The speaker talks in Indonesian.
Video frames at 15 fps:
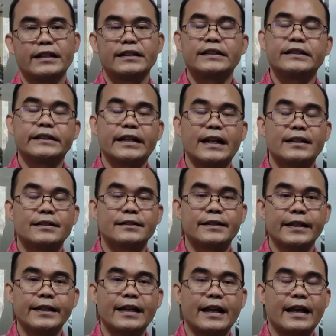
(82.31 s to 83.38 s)
Kemudian
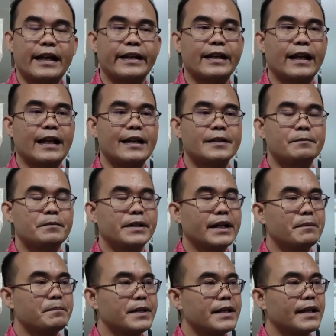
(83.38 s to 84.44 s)
yang ketiga
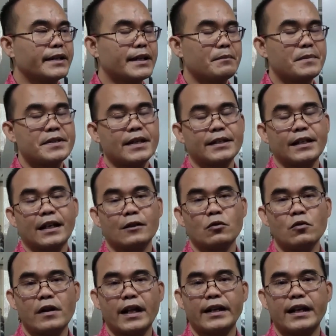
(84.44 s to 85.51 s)
adalah pendampingan
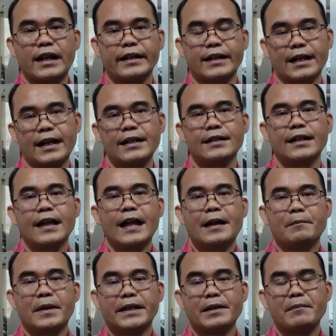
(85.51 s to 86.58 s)
yang bisa dilakukan
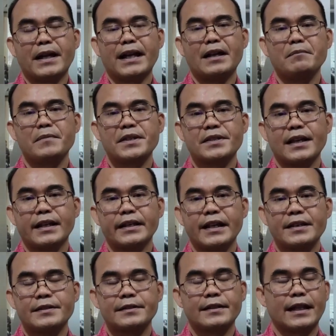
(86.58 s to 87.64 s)
adalah
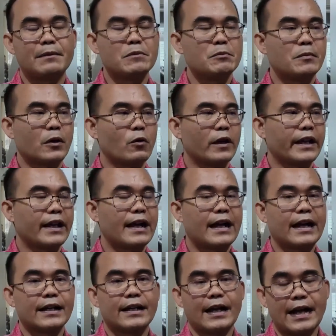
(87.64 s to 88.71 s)
bagaimana misalnya setelah
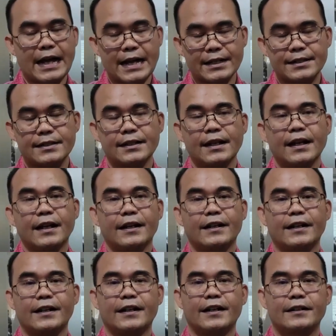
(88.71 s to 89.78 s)
memperoleh
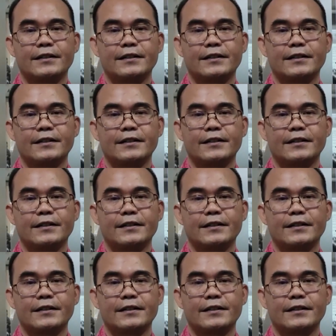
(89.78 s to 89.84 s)
hak-hak